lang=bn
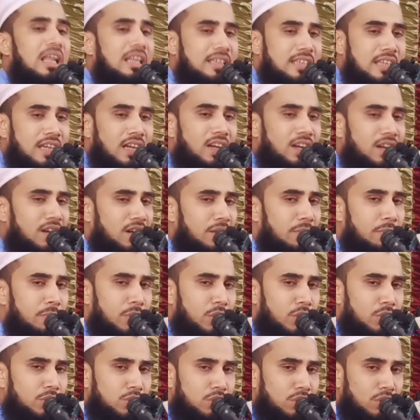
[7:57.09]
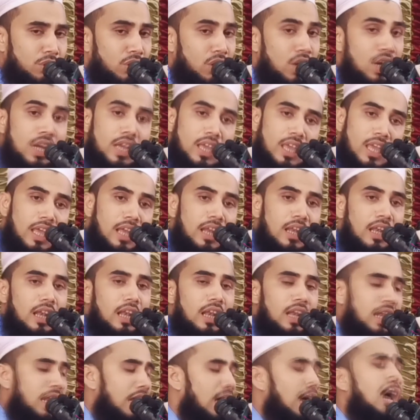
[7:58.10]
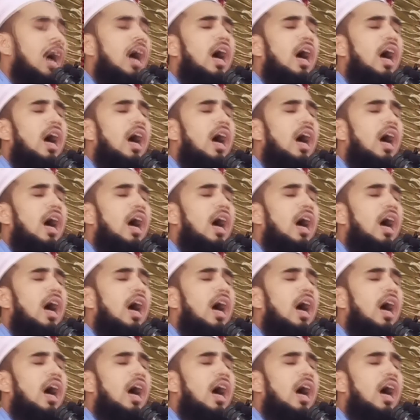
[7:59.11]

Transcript: তা'বুদু ইল্লা